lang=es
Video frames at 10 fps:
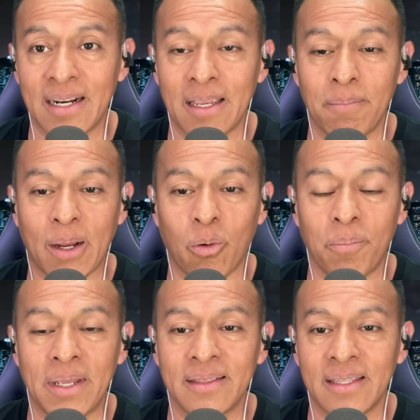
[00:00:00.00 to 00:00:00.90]
a que me
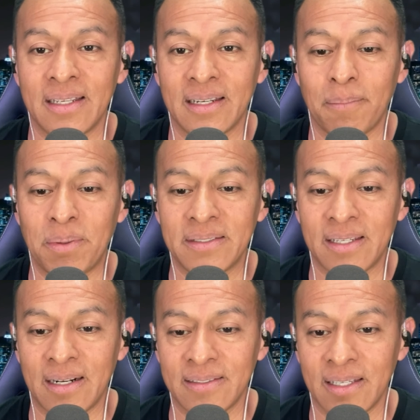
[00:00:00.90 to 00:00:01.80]
comenten qué
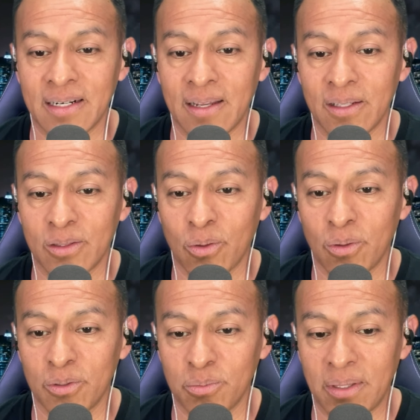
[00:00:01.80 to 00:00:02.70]
piensan acerca de
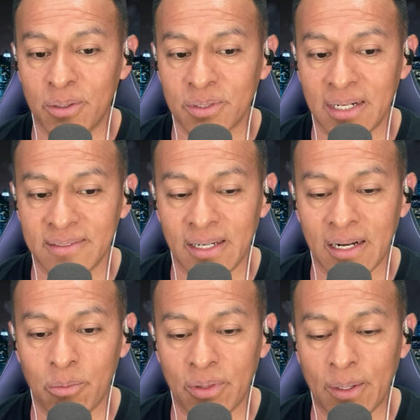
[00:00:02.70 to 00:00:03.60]
todos los videos que les
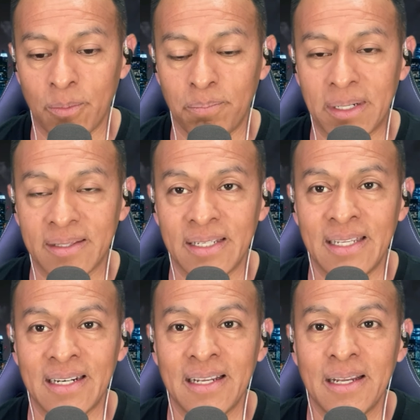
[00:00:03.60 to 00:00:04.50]
acabo de
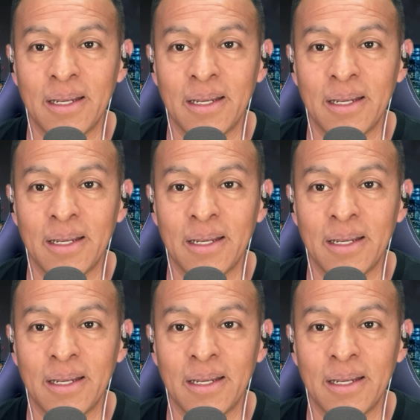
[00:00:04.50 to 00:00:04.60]
compartir.